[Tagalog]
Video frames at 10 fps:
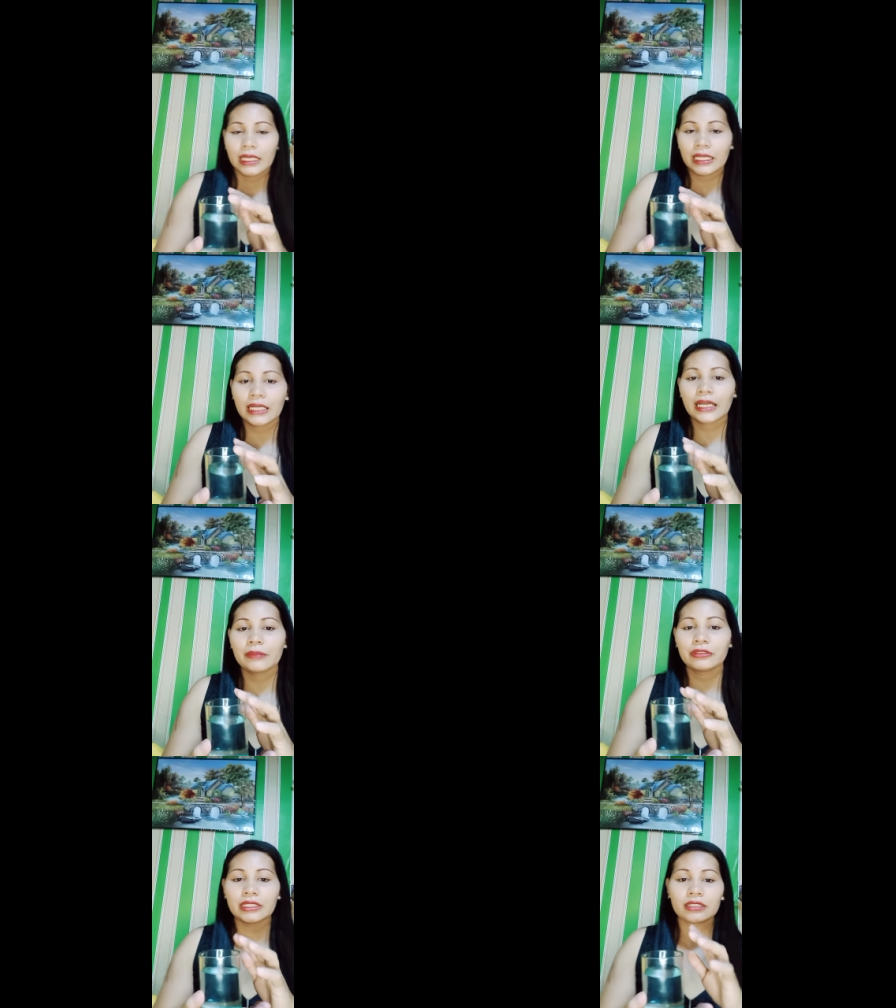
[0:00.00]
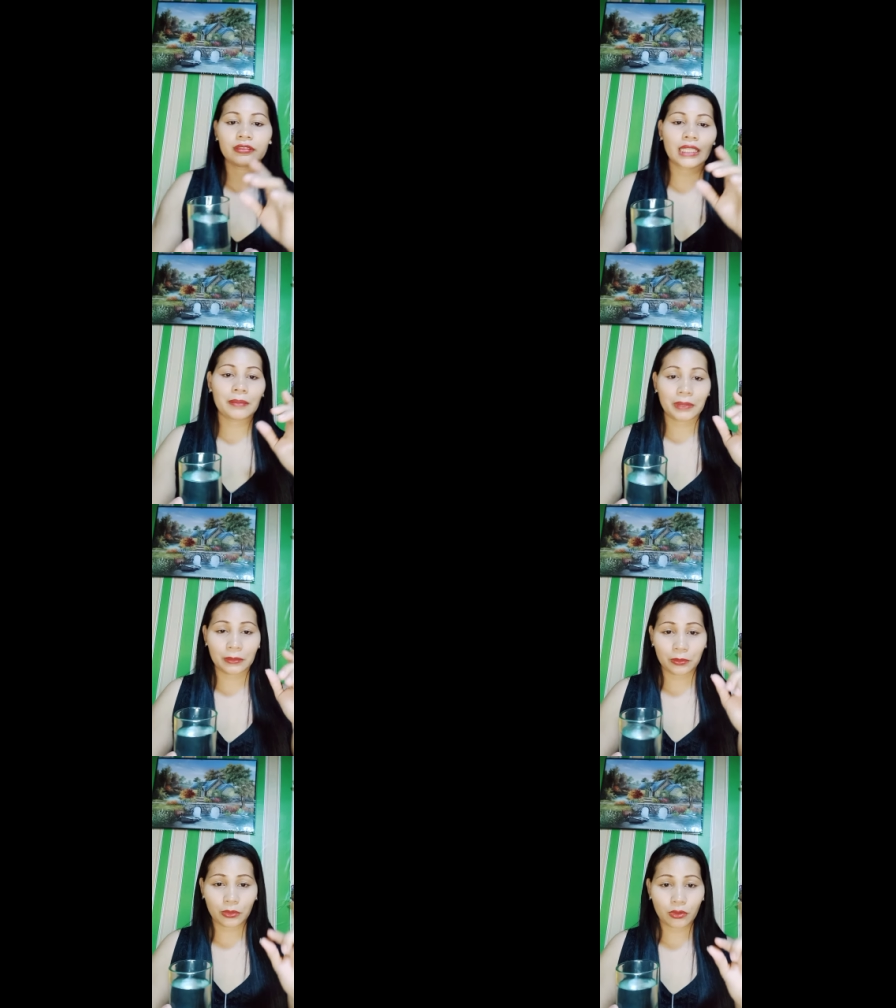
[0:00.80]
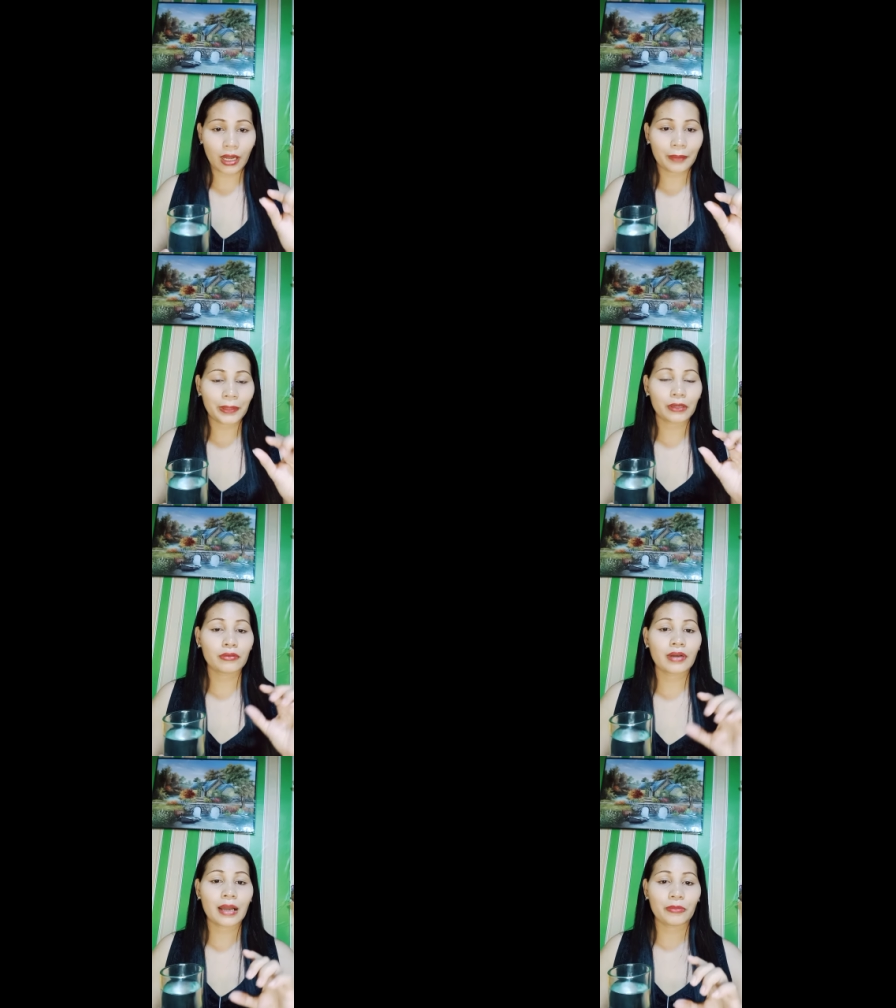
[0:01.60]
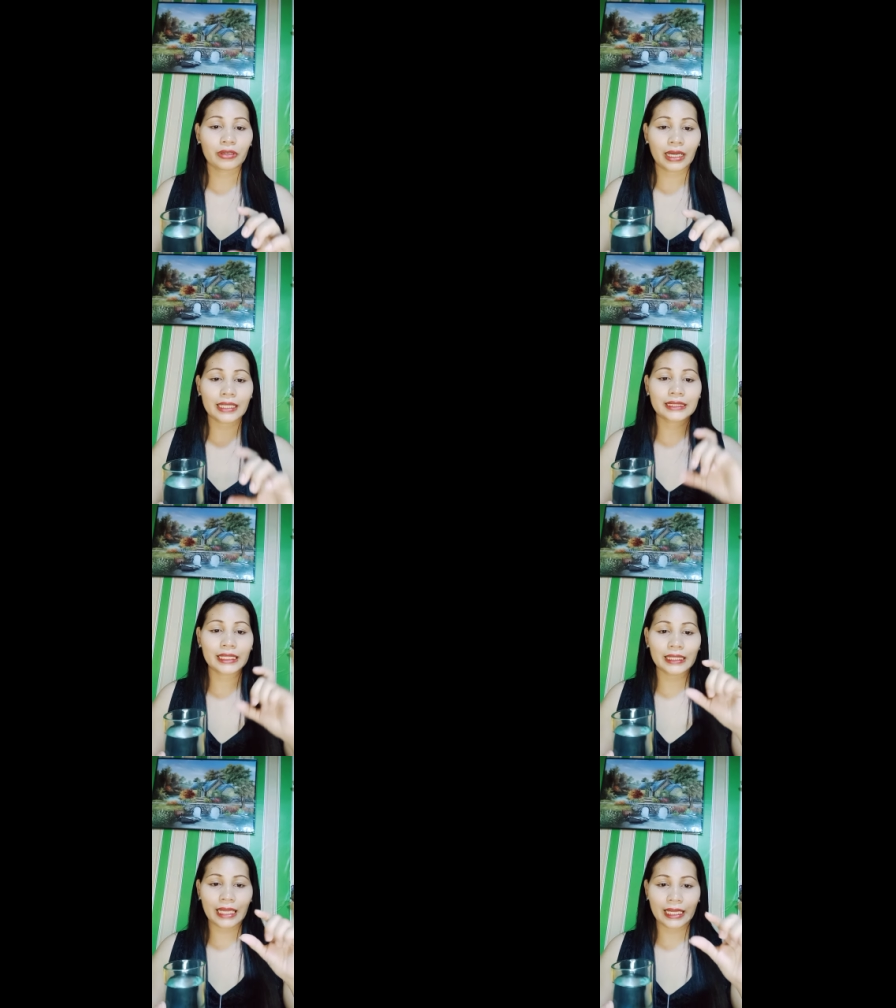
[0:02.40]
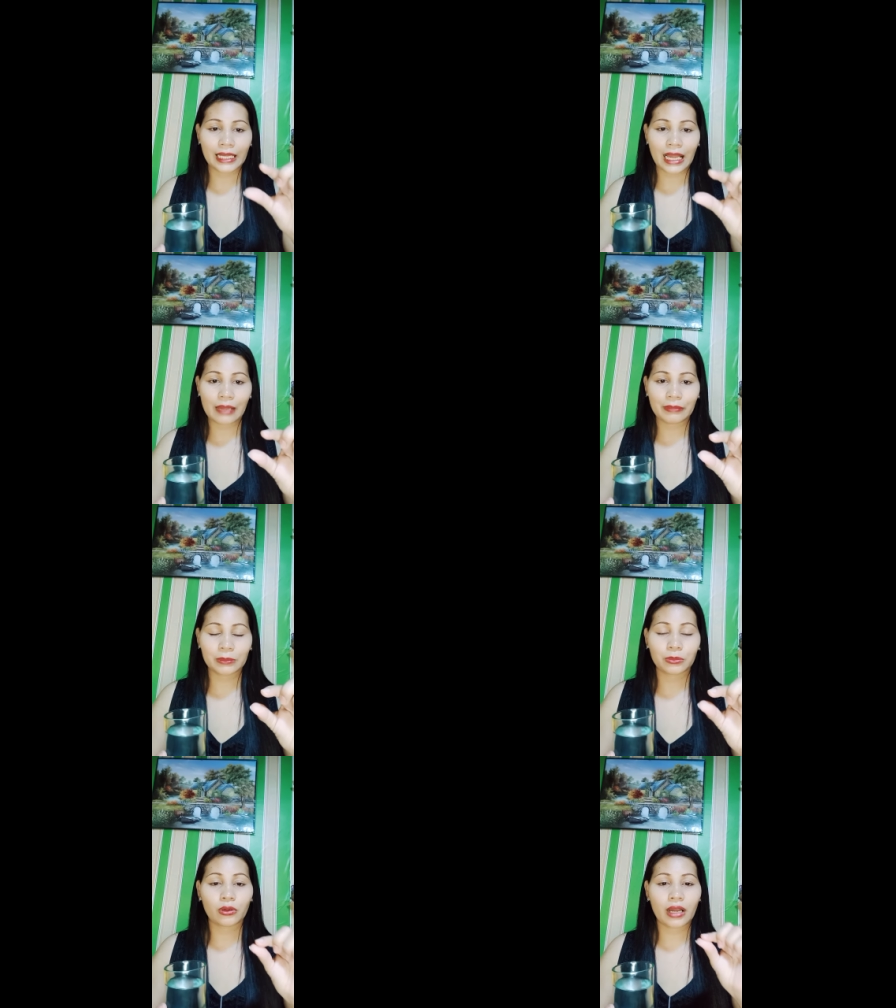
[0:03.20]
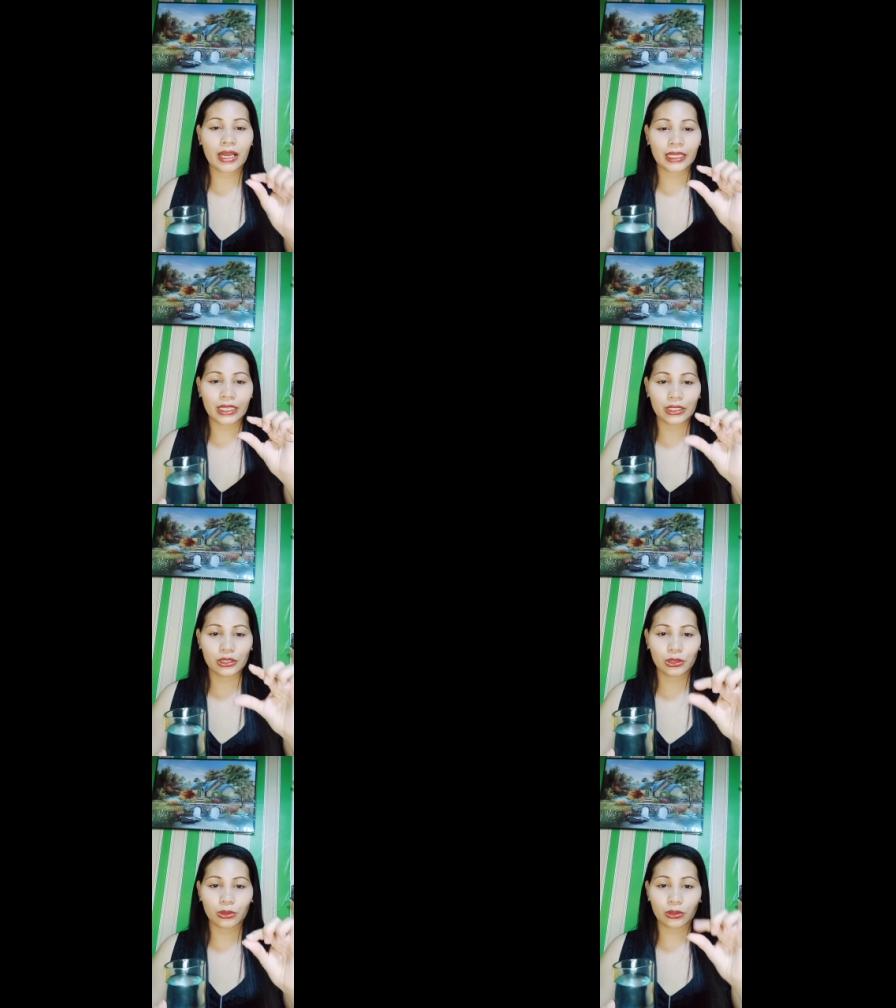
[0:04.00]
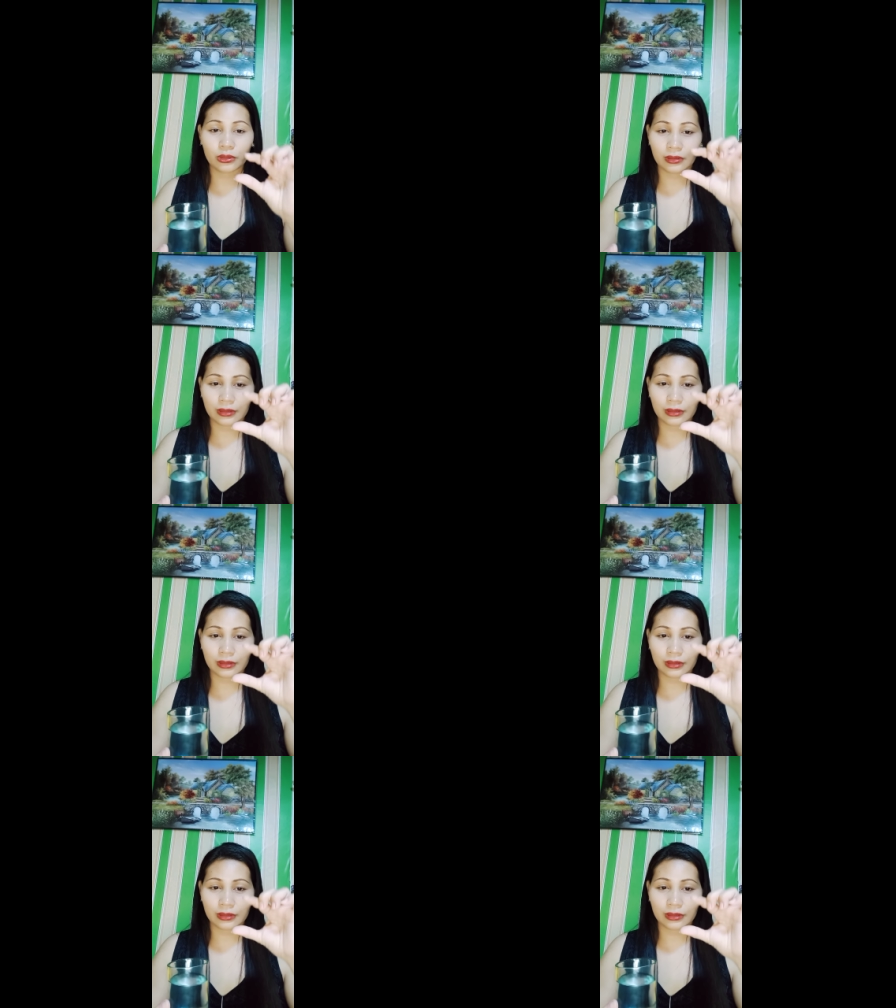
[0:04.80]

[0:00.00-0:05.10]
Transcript: Ilagay mo dito, dapat po ang pagkuha mo ng asin ay gamit po ang inyong